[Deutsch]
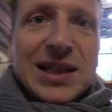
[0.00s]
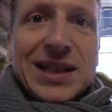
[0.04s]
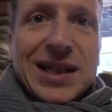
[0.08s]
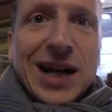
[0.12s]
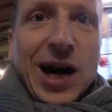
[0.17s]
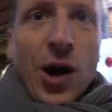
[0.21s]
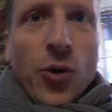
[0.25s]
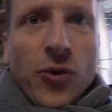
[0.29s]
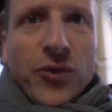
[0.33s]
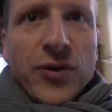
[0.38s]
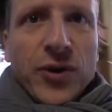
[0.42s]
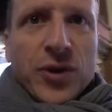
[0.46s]

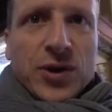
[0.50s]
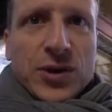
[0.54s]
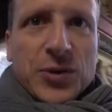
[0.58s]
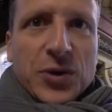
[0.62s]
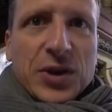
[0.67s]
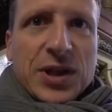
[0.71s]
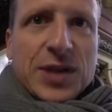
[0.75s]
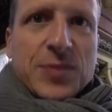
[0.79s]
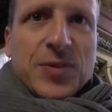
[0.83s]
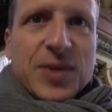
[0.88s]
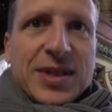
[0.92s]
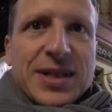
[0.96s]
Kaufhaus,
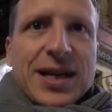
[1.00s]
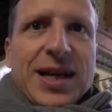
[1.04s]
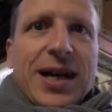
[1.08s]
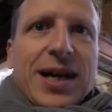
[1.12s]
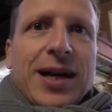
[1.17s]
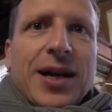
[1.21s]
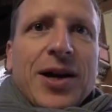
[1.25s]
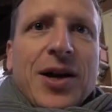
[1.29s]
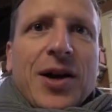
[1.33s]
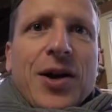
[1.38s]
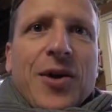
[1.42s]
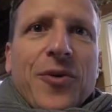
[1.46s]
würde ich mal
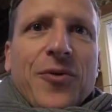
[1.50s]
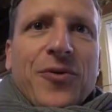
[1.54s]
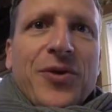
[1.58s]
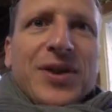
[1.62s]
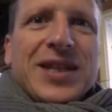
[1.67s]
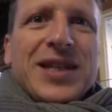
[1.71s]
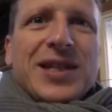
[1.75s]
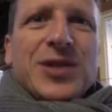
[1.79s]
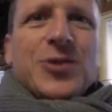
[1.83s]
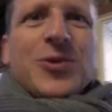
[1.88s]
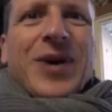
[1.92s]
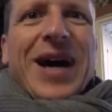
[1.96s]
sagen,
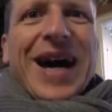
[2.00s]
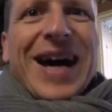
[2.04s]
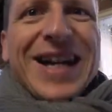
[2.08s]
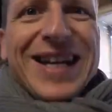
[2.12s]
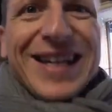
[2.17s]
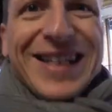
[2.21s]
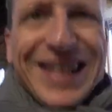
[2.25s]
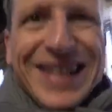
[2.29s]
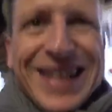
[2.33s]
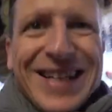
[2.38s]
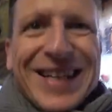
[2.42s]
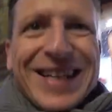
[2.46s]
findest du
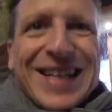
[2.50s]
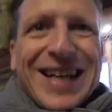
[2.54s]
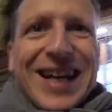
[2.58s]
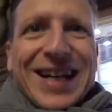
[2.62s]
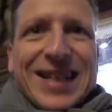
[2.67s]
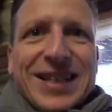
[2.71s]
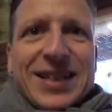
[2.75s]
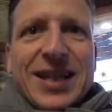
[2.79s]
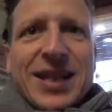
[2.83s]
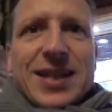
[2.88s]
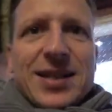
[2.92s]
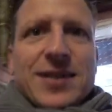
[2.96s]
alle
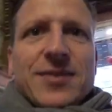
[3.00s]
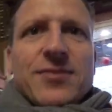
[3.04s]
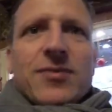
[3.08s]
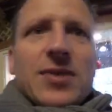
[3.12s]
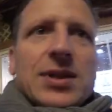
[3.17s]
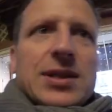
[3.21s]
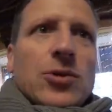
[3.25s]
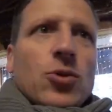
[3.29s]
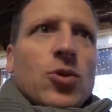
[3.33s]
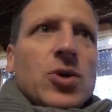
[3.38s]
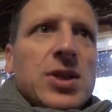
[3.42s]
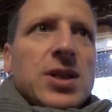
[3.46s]
Delikatessen,
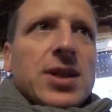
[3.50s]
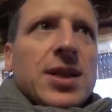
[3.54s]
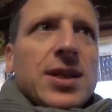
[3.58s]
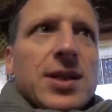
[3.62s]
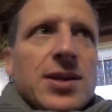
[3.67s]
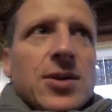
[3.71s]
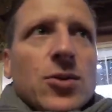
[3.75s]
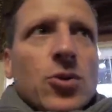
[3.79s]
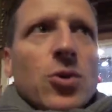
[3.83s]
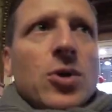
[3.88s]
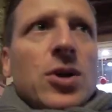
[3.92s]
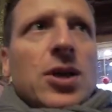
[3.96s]
was
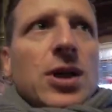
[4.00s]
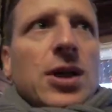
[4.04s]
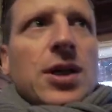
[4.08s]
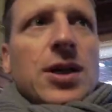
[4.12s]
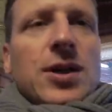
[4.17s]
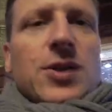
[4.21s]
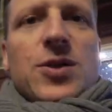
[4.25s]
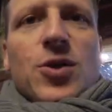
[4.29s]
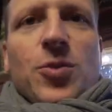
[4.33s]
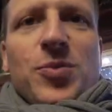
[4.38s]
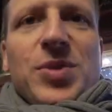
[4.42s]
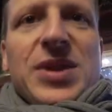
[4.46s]
Russland so
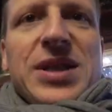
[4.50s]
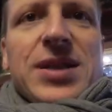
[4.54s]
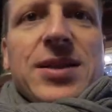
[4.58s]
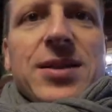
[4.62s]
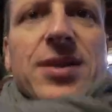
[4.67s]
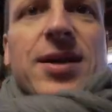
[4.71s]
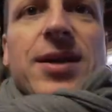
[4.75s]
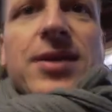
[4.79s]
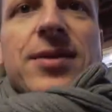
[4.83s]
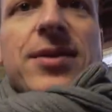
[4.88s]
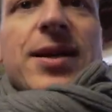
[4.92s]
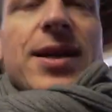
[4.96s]
zu
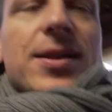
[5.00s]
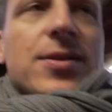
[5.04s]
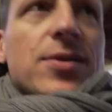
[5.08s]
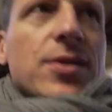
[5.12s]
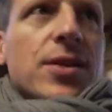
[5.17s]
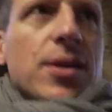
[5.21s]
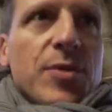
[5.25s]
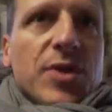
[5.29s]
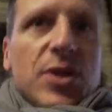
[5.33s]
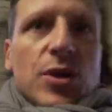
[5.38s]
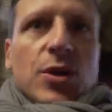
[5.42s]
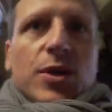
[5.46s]
bieten hat. Also
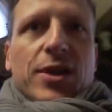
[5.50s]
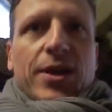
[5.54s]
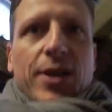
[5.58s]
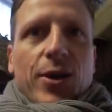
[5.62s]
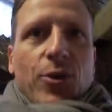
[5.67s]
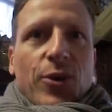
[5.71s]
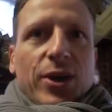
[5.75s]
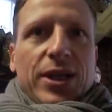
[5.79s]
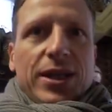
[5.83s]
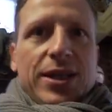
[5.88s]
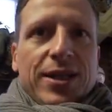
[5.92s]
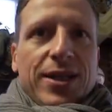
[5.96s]
hier bist du
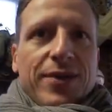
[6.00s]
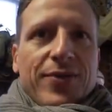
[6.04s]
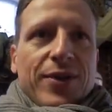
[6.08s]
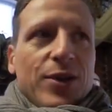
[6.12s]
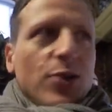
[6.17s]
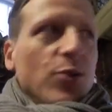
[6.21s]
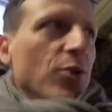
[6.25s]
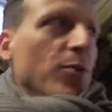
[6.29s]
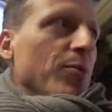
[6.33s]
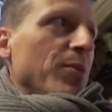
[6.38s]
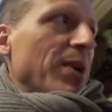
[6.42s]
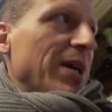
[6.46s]
genau richtig, wenn
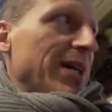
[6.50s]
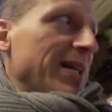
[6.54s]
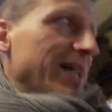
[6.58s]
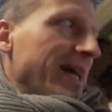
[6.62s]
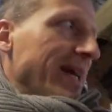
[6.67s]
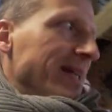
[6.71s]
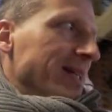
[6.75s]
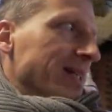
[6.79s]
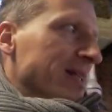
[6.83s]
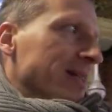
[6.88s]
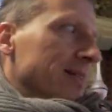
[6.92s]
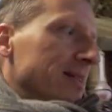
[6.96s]
du noch ein paar
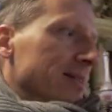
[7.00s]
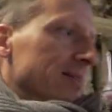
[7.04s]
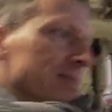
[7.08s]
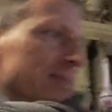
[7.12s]
kleine